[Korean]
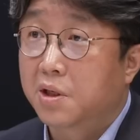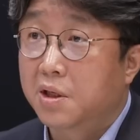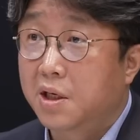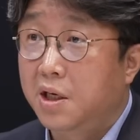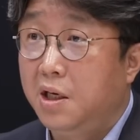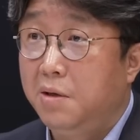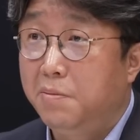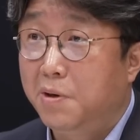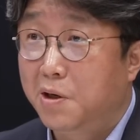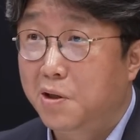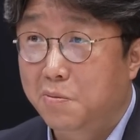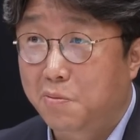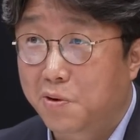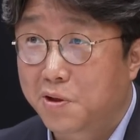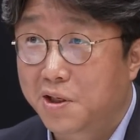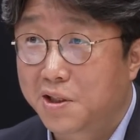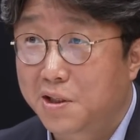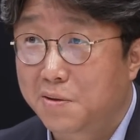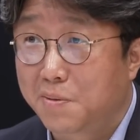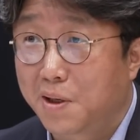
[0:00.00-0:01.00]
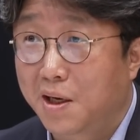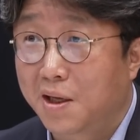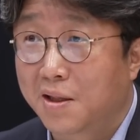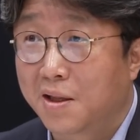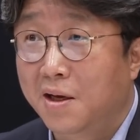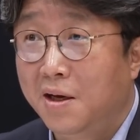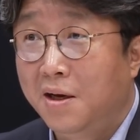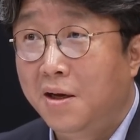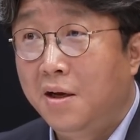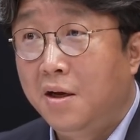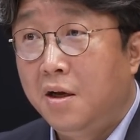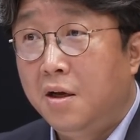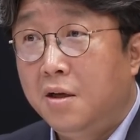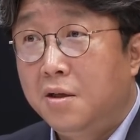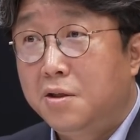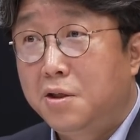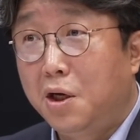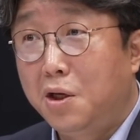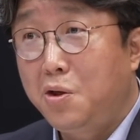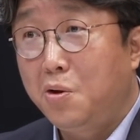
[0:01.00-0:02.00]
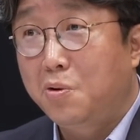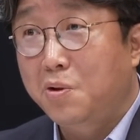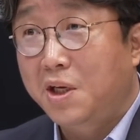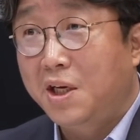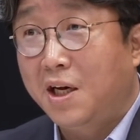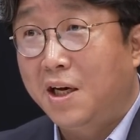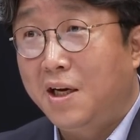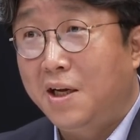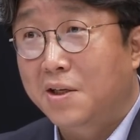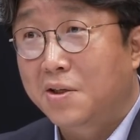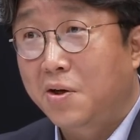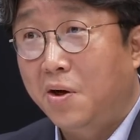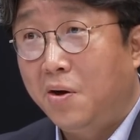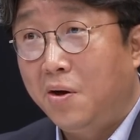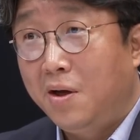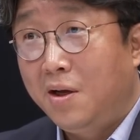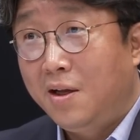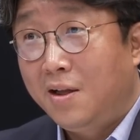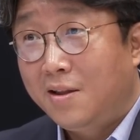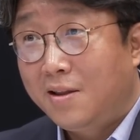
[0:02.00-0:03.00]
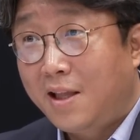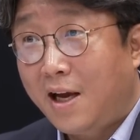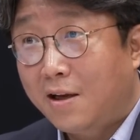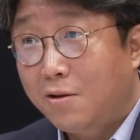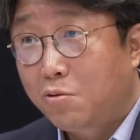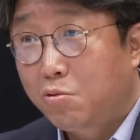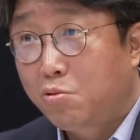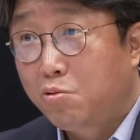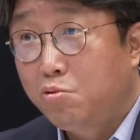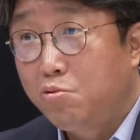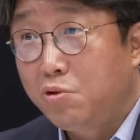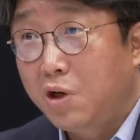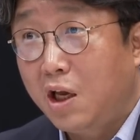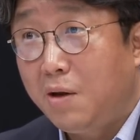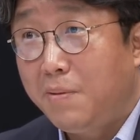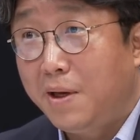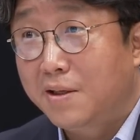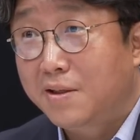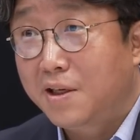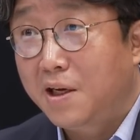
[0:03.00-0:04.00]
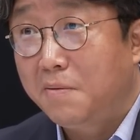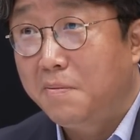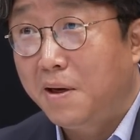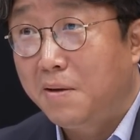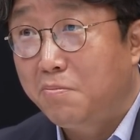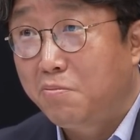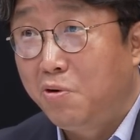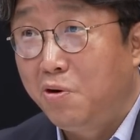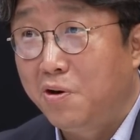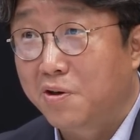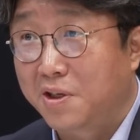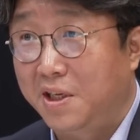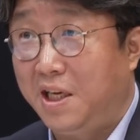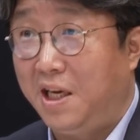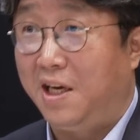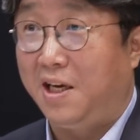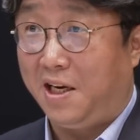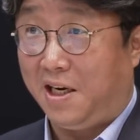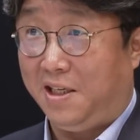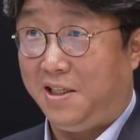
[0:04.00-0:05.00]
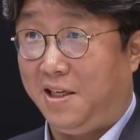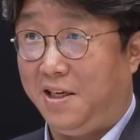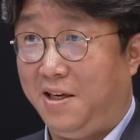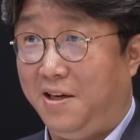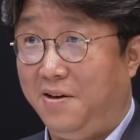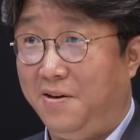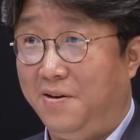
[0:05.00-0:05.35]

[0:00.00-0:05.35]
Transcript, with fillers: 특히 이번에도 보셨지만 전용 기한에서 딱 두 개 매체만 불러서 얘기를 하잖아요.